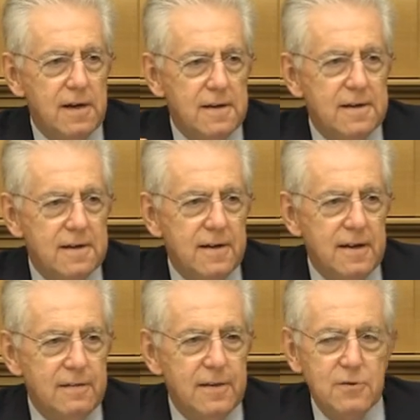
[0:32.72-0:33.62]
eh,
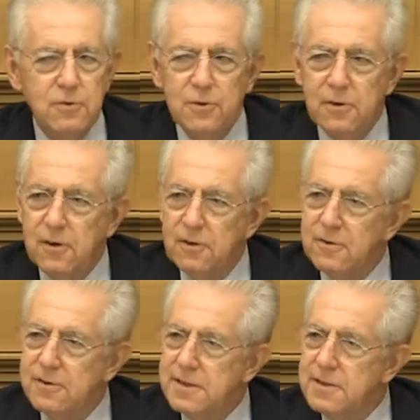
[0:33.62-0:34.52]
leva
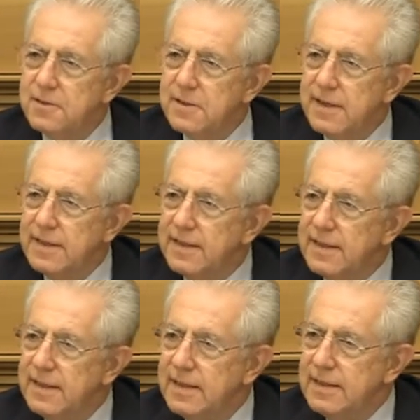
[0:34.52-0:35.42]
sull'orgoglio
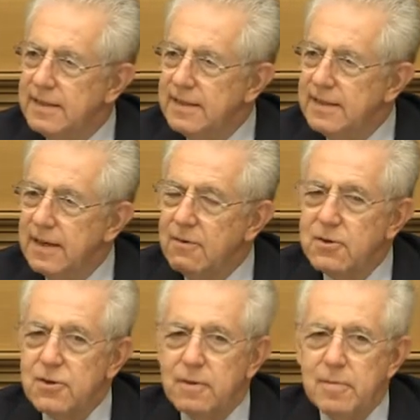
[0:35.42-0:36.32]
nazionale e
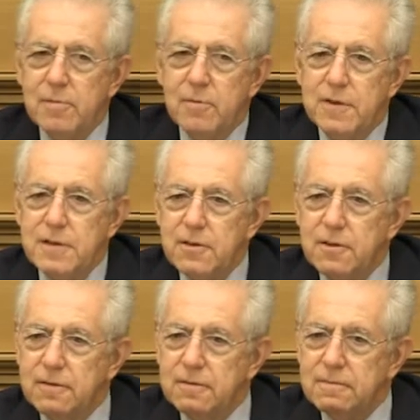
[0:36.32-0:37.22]
questo l'abbiamo
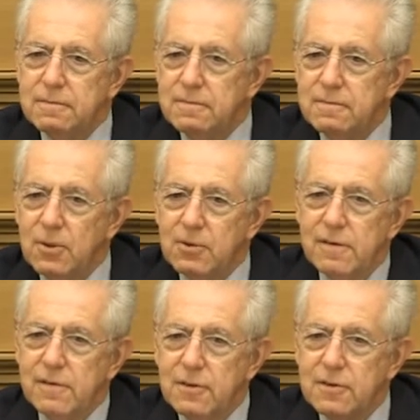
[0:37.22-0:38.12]
visto mm, molte
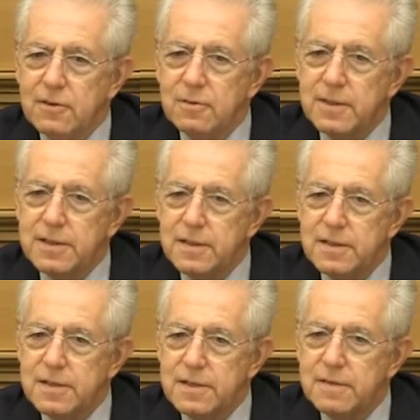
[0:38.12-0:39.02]
volte, insomma se,
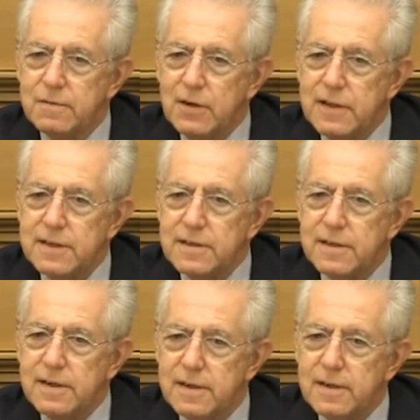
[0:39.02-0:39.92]
se si vuole
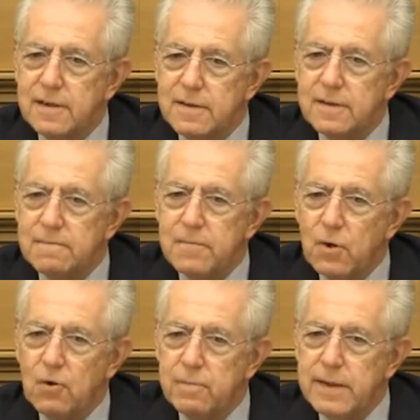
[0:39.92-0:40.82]
essere eh,
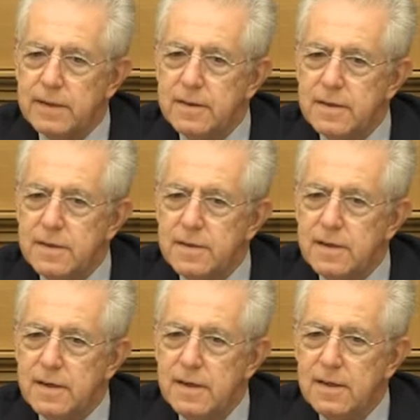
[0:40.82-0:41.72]

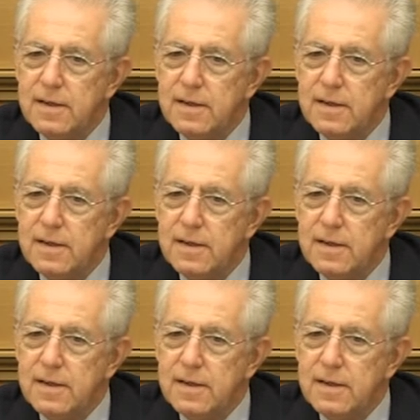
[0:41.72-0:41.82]
colbertisti